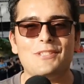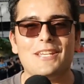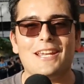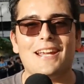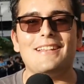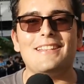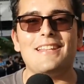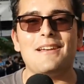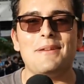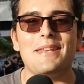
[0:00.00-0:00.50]

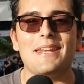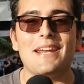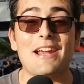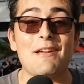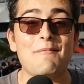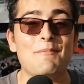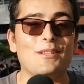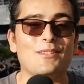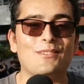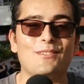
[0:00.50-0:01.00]
musical de América
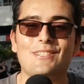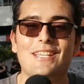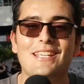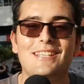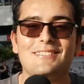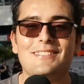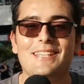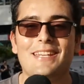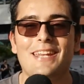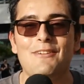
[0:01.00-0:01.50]
que por estos
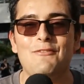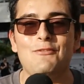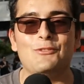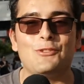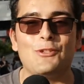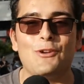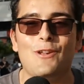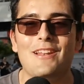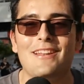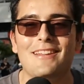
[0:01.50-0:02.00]
días tiene un
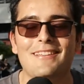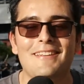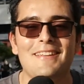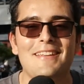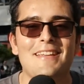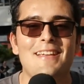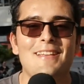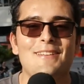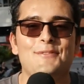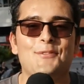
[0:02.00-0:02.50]
sol
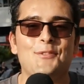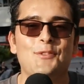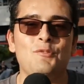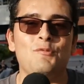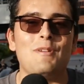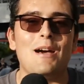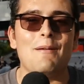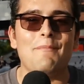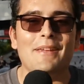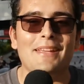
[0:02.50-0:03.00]

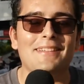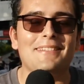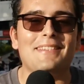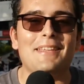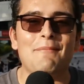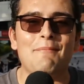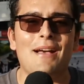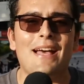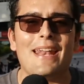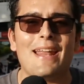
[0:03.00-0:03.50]

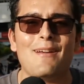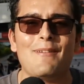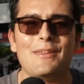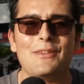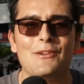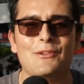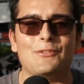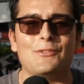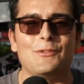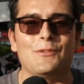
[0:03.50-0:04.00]
sumamente
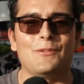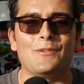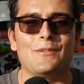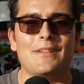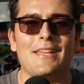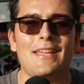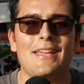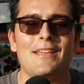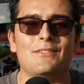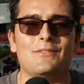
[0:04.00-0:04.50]
maravilloso.
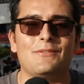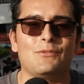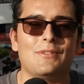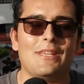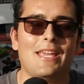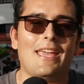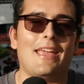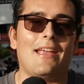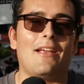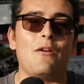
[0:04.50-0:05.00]

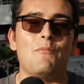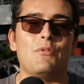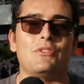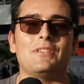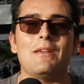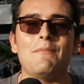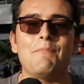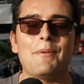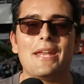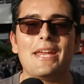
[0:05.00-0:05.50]
Eh, como
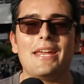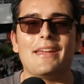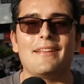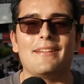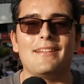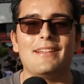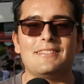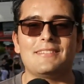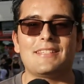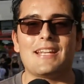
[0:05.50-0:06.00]
siempre,
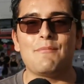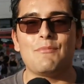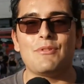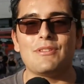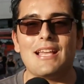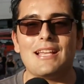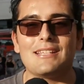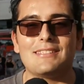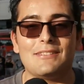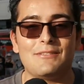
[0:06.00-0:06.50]
les
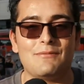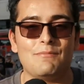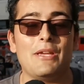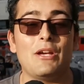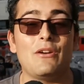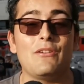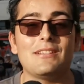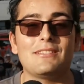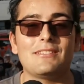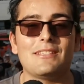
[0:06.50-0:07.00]
traemos las
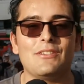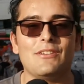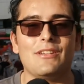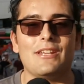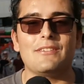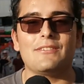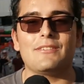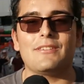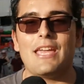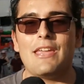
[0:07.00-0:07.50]
mejores
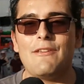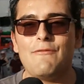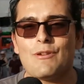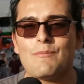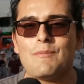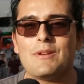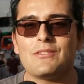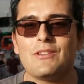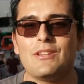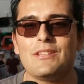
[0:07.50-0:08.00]
sesiones e
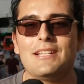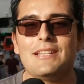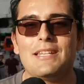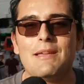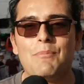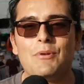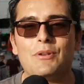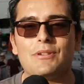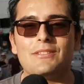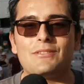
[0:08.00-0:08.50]
informaciones del
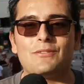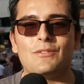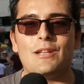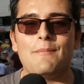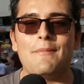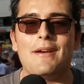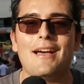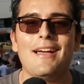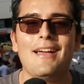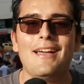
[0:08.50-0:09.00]
deporte
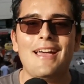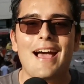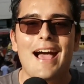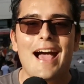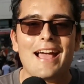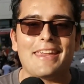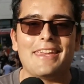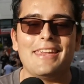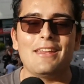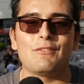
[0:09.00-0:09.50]
Solima
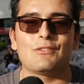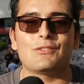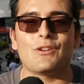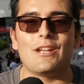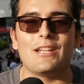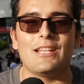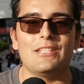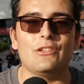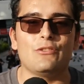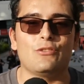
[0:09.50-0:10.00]
aquí en
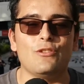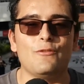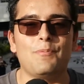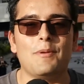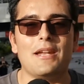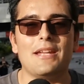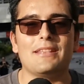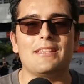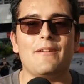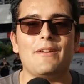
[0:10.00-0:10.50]
nuestro canal de YouTube
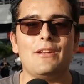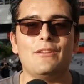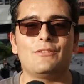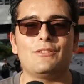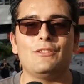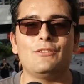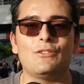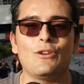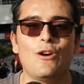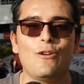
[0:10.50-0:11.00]
Planeta
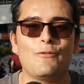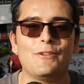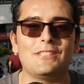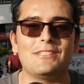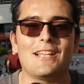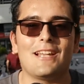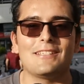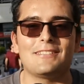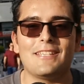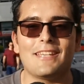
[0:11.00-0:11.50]
Vinotinto
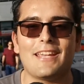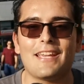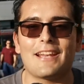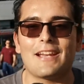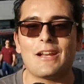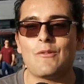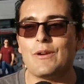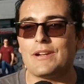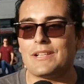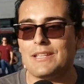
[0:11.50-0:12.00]
Oficial. Así que
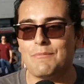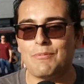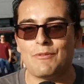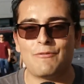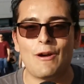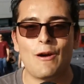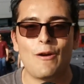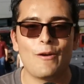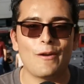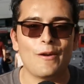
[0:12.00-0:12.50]
recuerden,
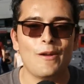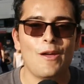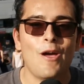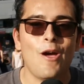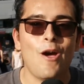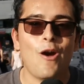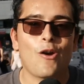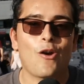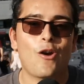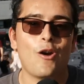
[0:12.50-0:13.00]
por favor,
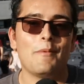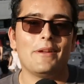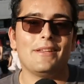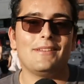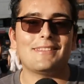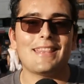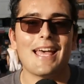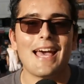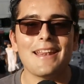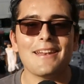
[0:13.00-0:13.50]

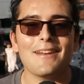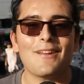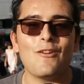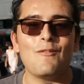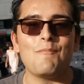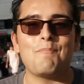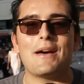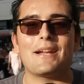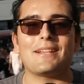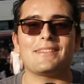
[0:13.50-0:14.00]
comentar,
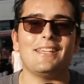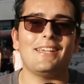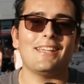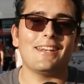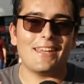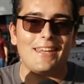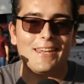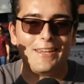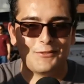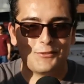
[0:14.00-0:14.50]

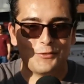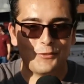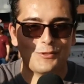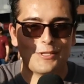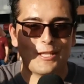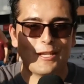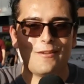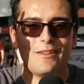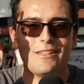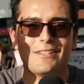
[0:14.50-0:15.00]
compartir y
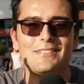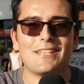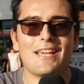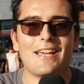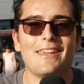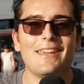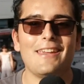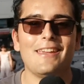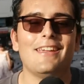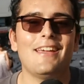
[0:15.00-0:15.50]
suscribirse
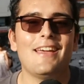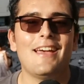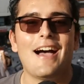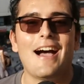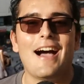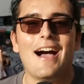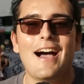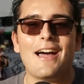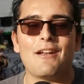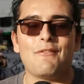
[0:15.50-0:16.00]
ahí
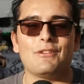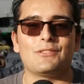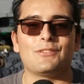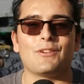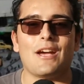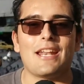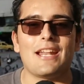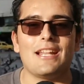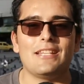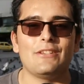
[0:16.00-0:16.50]
a
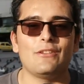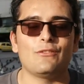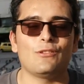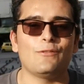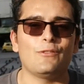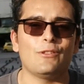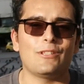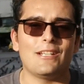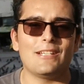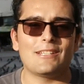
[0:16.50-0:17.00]
nuestro canal de
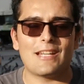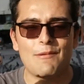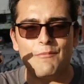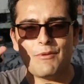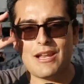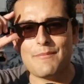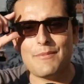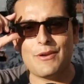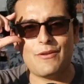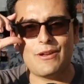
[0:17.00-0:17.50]
YouTube donde les
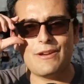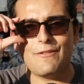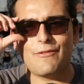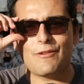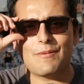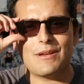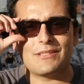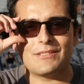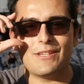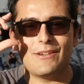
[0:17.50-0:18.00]
traemos la mejor
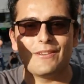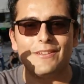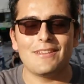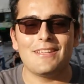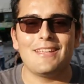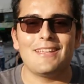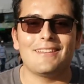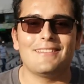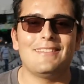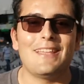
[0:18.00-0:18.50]
información
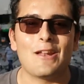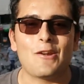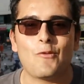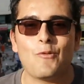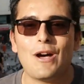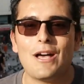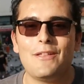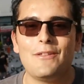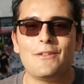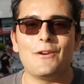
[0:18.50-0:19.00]
del
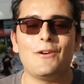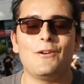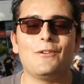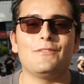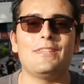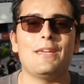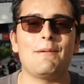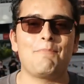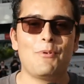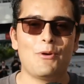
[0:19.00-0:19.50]

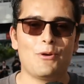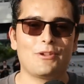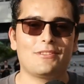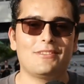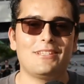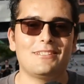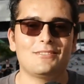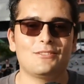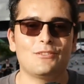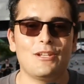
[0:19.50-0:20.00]
cuadro
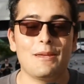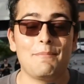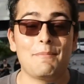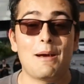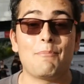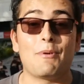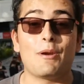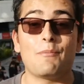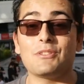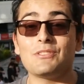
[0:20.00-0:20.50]
Deportes
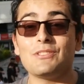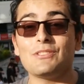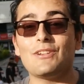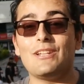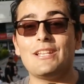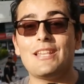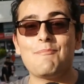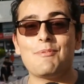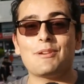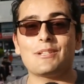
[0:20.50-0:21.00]
Tolima. A
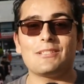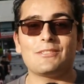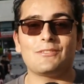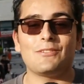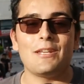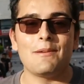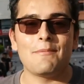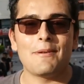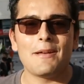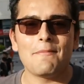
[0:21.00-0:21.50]
propósito del Deportes
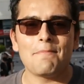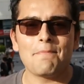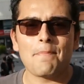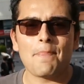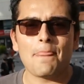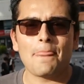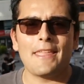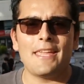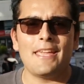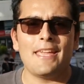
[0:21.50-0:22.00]
Tolima,
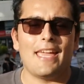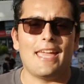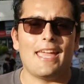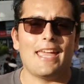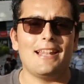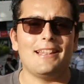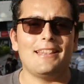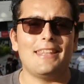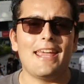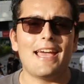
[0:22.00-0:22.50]

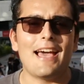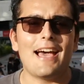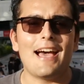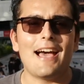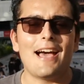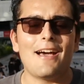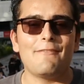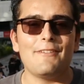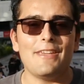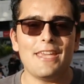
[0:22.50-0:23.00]
el
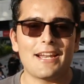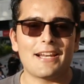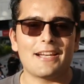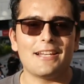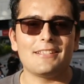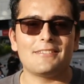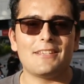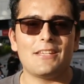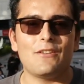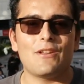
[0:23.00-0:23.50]
día
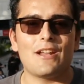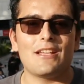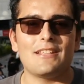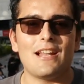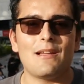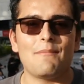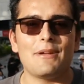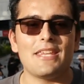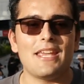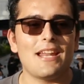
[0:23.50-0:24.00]
viernes en horas
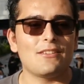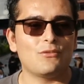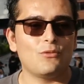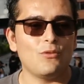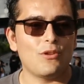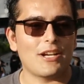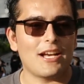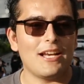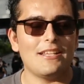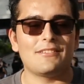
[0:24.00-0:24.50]
de la mañana
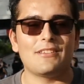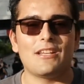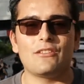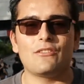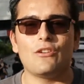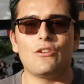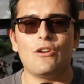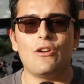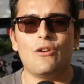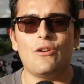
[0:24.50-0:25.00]
estuvo
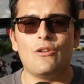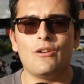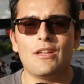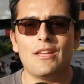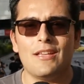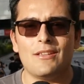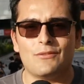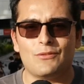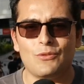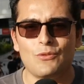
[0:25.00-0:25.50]
realizando
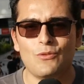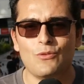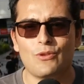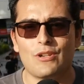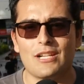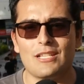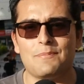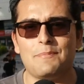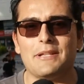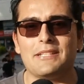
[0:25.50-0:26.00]

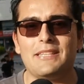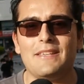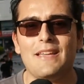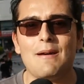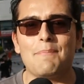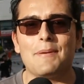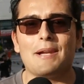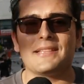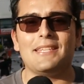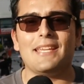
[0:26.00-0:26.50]
su
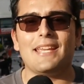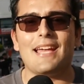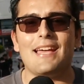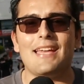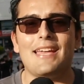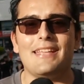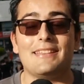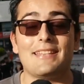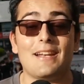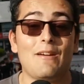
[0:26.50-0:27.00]
respectiva
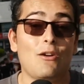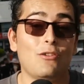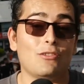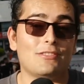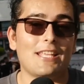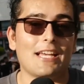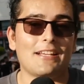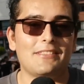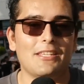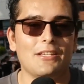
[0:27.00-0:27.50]
práctica de
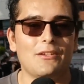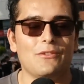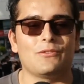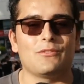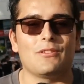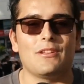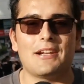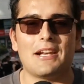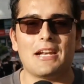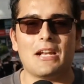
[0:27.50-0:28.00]
trabajos
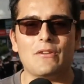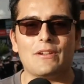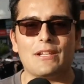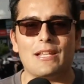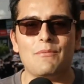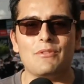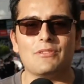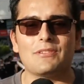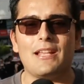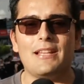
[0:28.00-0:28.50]
tácticos.
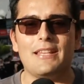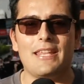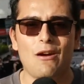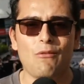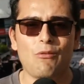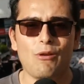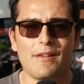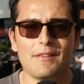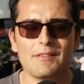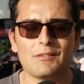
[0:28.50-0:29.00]
Recordemos que el
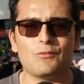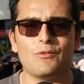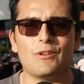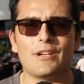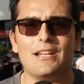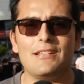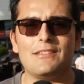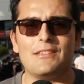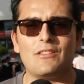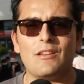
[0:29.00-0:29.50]
día jueves estuvo
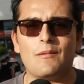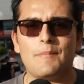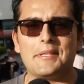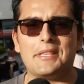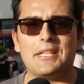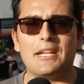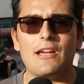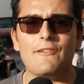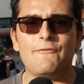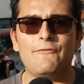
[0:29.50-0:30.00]
realizando la
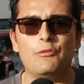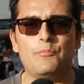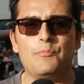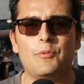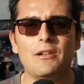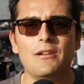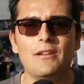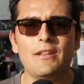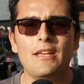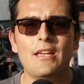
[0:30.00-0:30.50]
práctica de
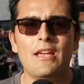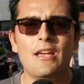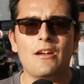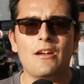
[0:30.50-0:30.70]
fútbol